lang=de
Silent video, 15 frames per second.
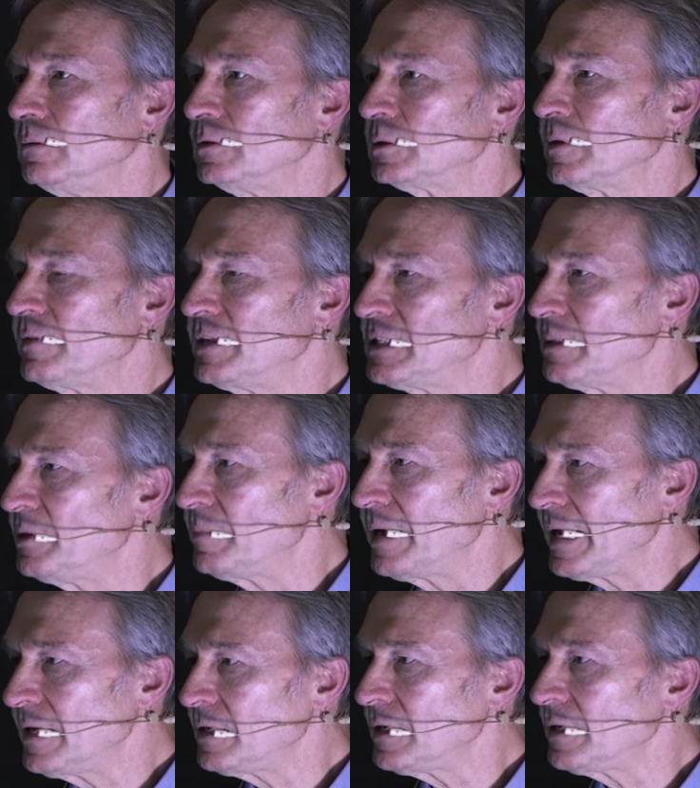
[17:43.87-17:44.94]
Ich meine, wenn Sie mit dem
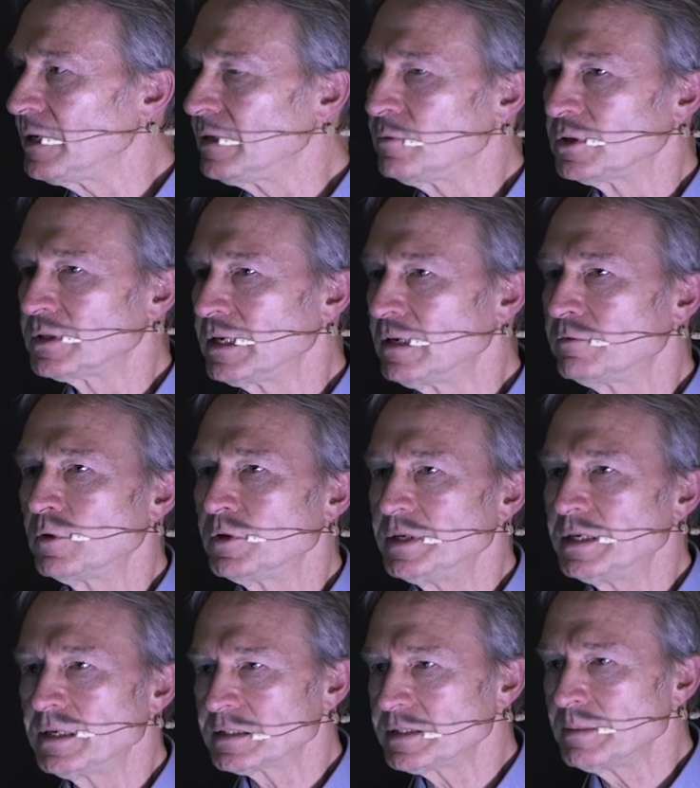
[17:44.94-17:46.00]
Handy irgendwo
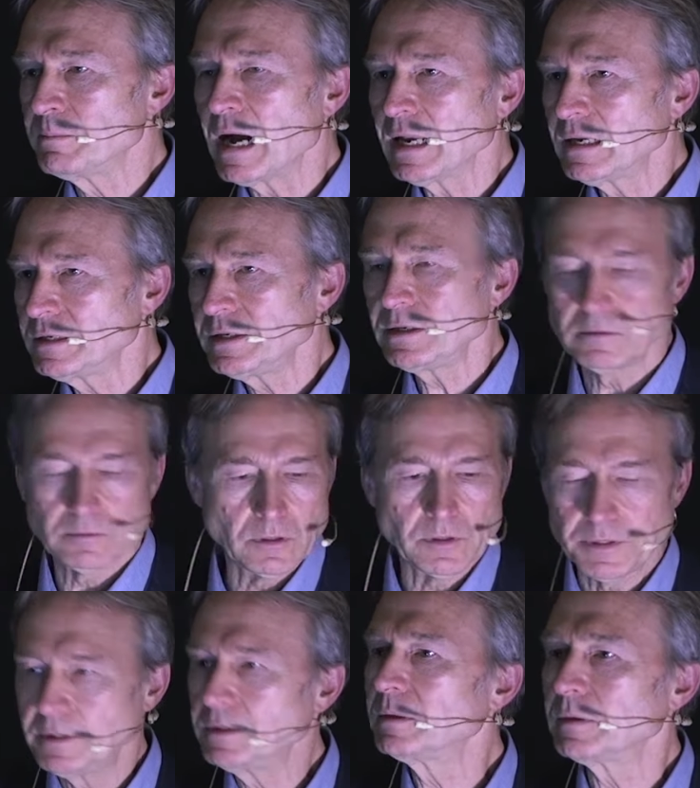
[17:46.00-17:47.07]
telefonieren, dass Sie im Aldi oder
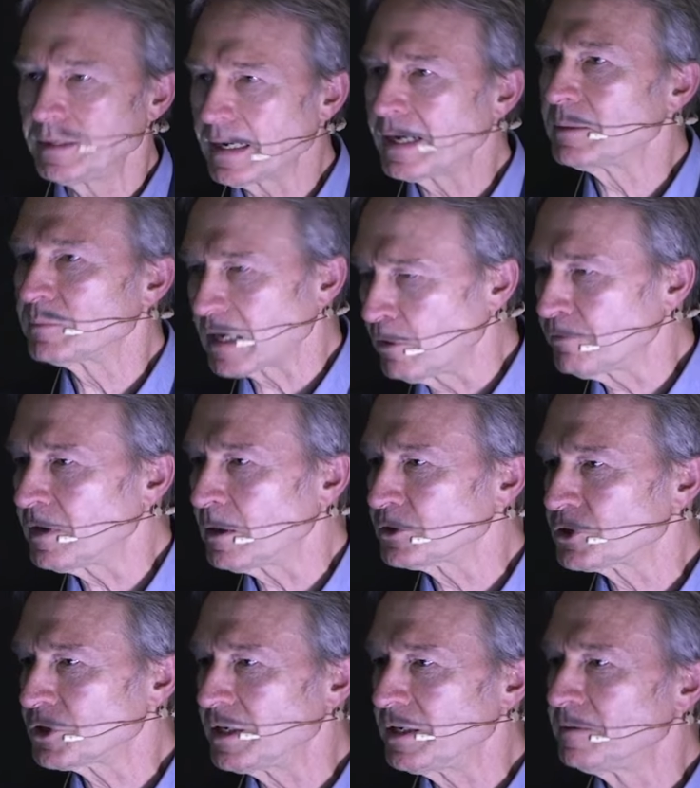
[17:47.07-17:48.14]
in einem
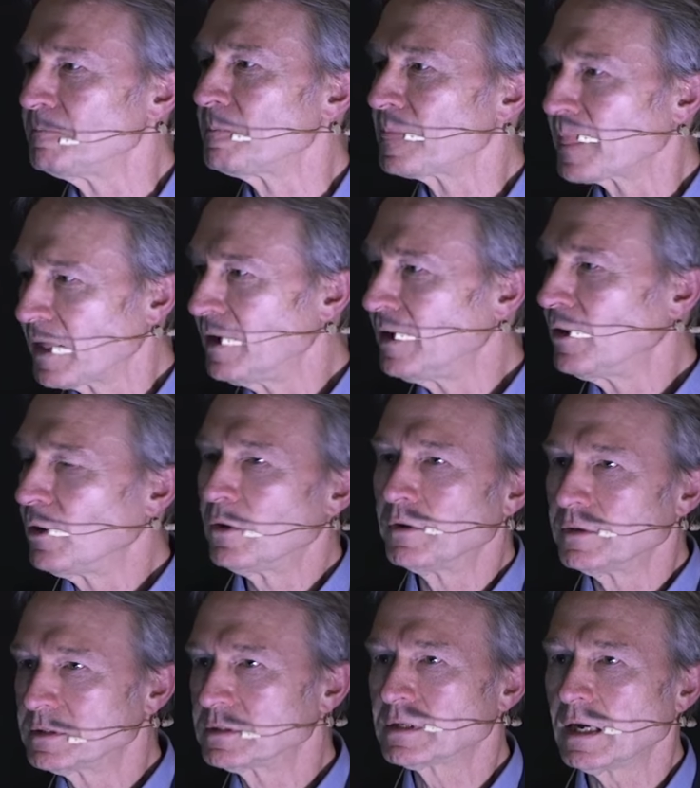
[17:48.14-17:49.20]
Kaufhaus stehen
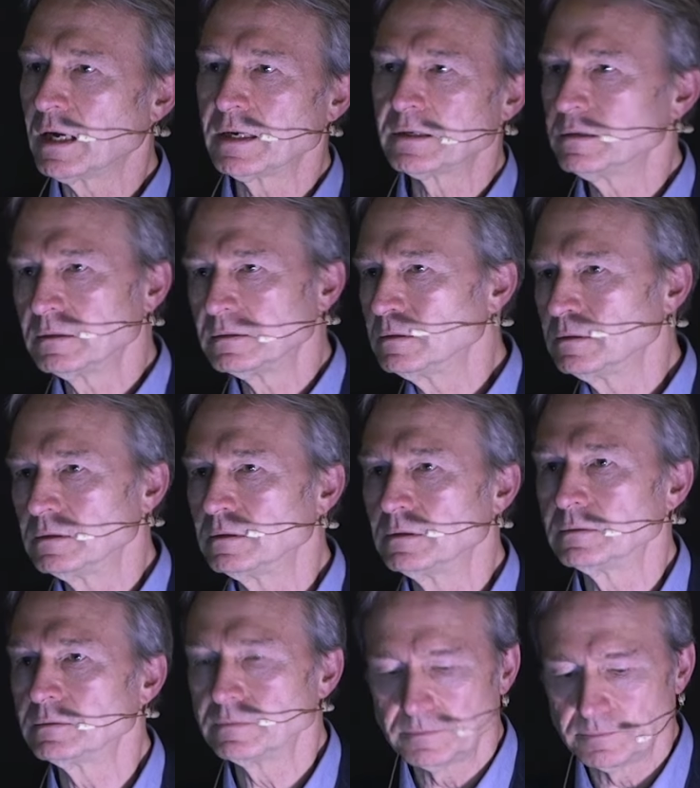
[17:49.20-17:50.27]
und
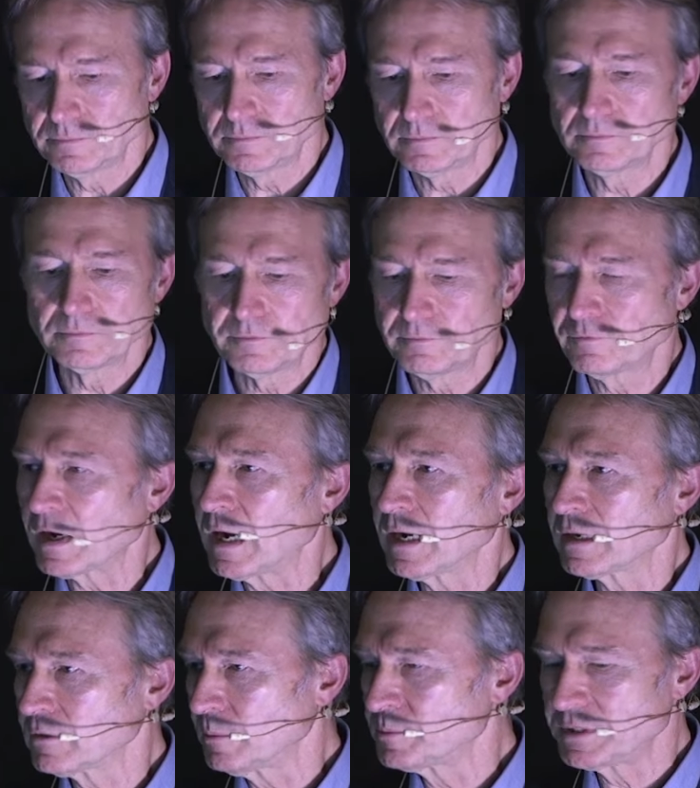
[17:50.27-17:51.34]
gerade äh,
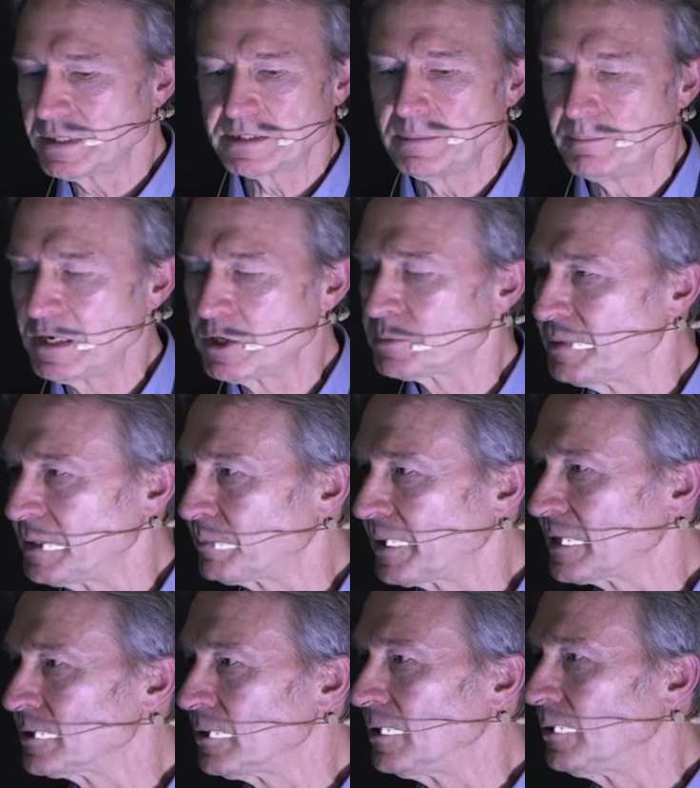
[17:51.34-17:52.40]
fragen, ob Sie jetzt die Milch
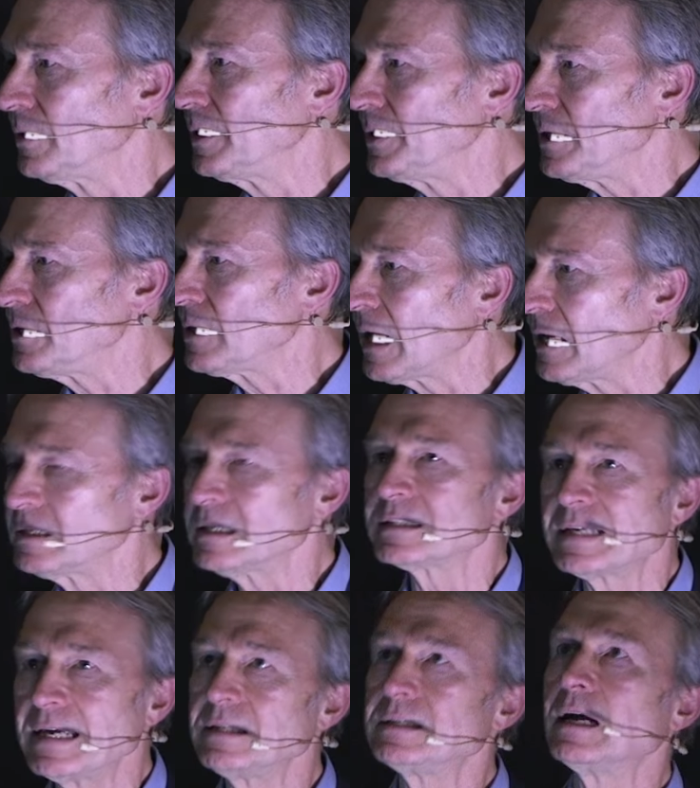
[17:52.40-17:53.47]
mitbringen sollen oder nicht, all
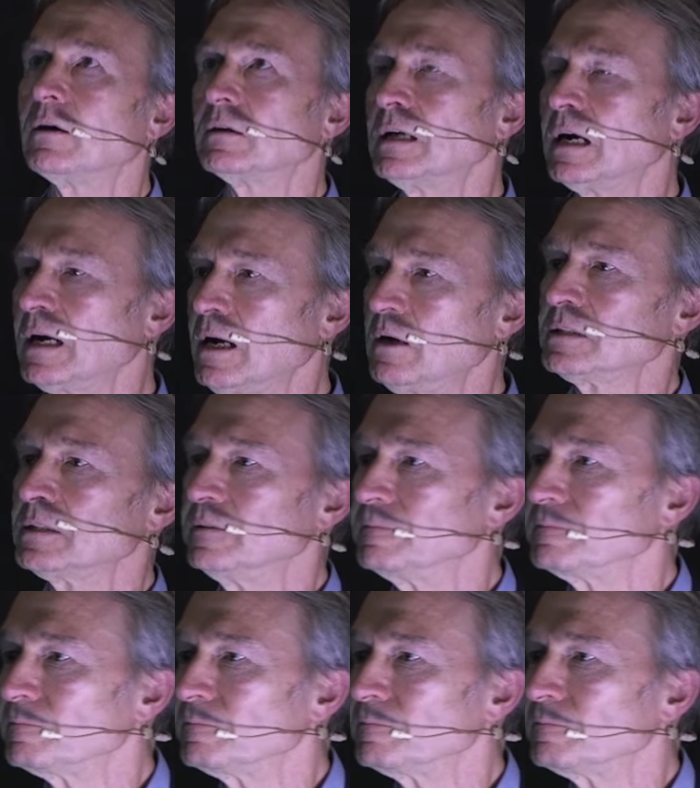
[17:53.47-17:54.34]
das geht ja auch nach außen.